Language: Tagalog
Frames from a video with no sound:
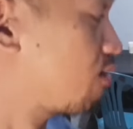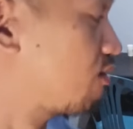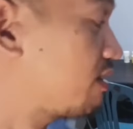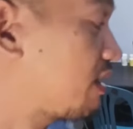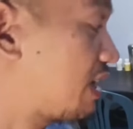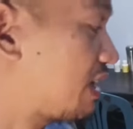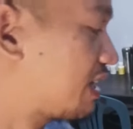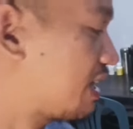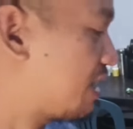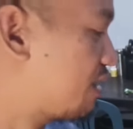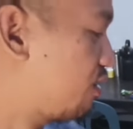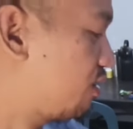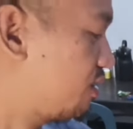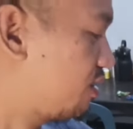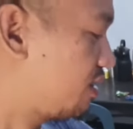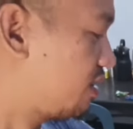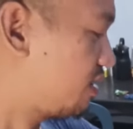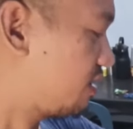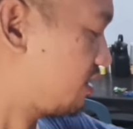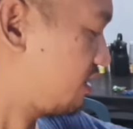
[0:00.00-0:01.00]
Meron din
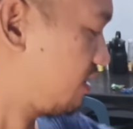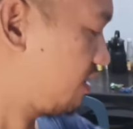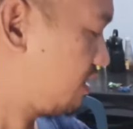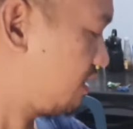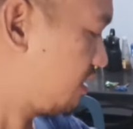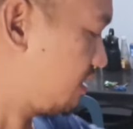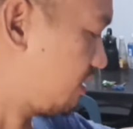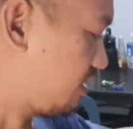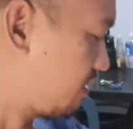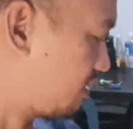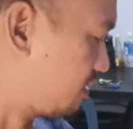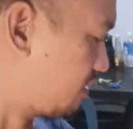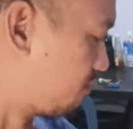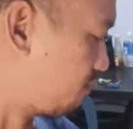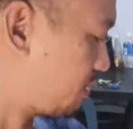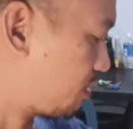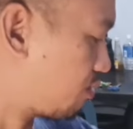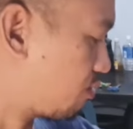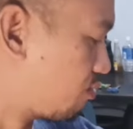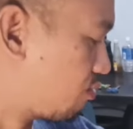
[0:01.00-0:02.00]
ganun.
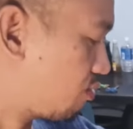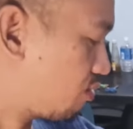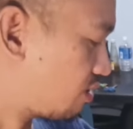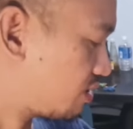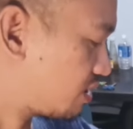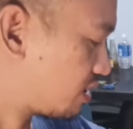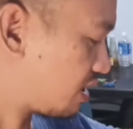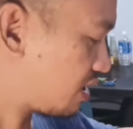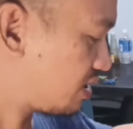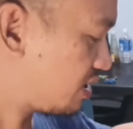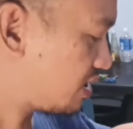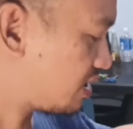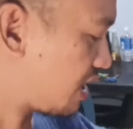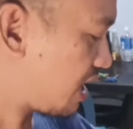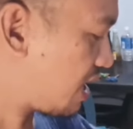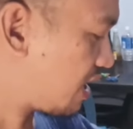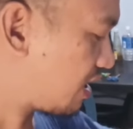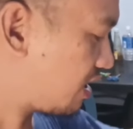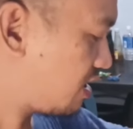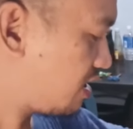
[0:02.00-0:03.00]
Pero kasi
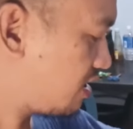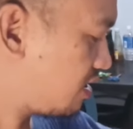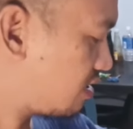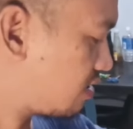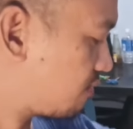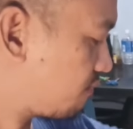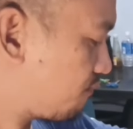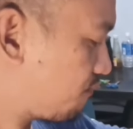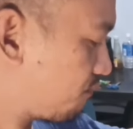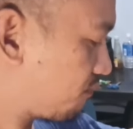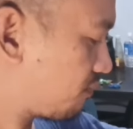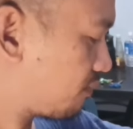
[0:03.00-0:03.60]
sa akin,